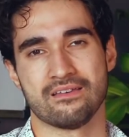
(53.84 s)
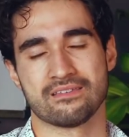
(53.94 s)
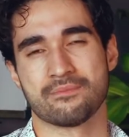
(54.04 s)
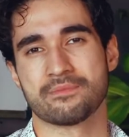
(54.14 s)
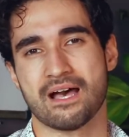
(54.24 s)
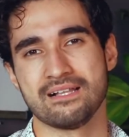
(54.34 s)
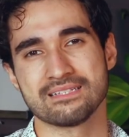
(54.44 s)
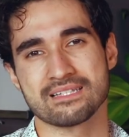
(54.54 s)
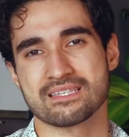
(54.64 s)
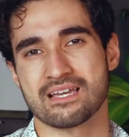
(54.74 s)
ich habe mir all
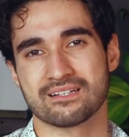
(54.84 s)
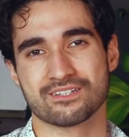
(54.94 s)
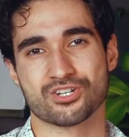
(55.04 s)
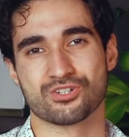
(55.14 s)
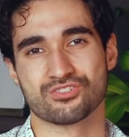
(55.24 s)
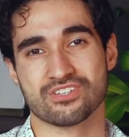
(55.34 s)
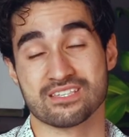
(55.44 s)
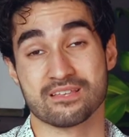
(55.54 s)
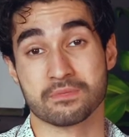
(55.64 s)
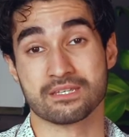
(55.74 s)
das hier angeschaut und
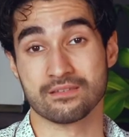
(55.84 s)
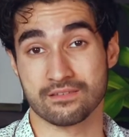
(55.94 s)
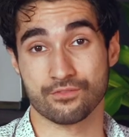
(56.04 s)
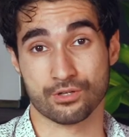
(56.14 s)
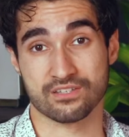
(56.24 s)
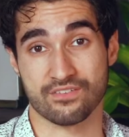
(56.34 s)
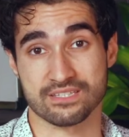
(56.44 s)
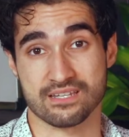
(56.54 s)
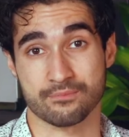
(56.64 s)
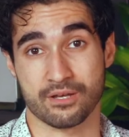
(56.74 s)
es hat mich nicht wirklich
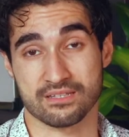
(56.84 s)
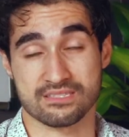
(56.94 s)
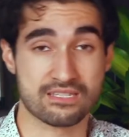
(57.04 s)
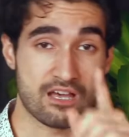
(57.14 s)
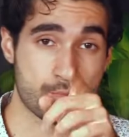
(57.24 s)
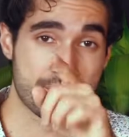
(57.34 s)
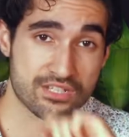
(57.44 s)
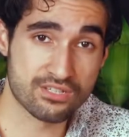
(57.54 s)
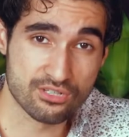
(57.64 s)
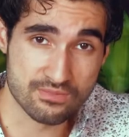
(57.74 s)
weitergebracht. Darüber will
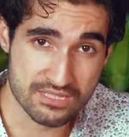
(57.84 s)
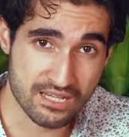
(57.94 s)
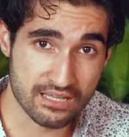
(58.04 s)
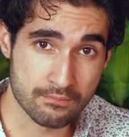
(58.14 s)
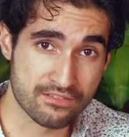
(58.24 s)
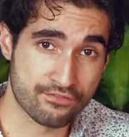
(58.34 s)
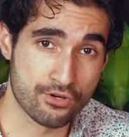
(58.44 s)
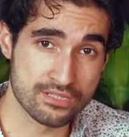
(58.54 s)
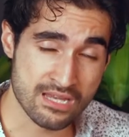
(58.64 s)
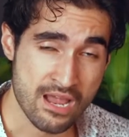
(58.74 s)
ich heute mit dir reden, mein
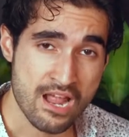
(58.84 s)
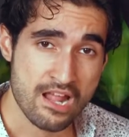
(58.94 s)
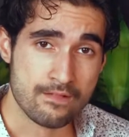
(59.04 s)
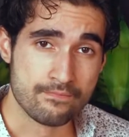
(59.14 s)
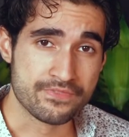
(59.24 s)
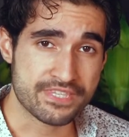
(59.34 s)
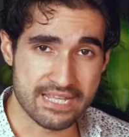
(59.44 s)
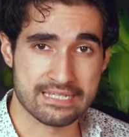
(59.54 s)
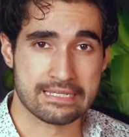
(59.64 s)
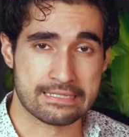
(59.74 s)
Freund,
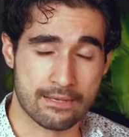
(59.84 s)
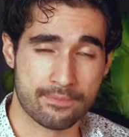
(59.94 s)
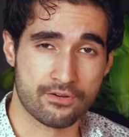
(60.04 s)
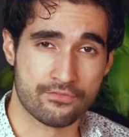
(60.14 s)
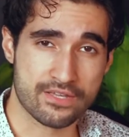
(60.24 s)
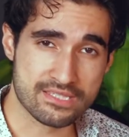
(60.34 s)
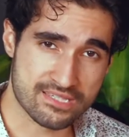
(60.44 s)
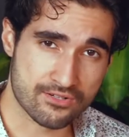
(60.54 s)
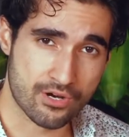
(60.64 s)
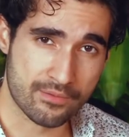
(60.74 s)
denn ich habe auf
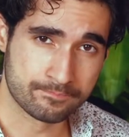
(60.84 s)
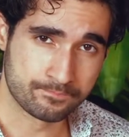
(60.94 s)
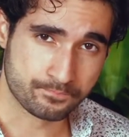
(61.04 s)
Instagram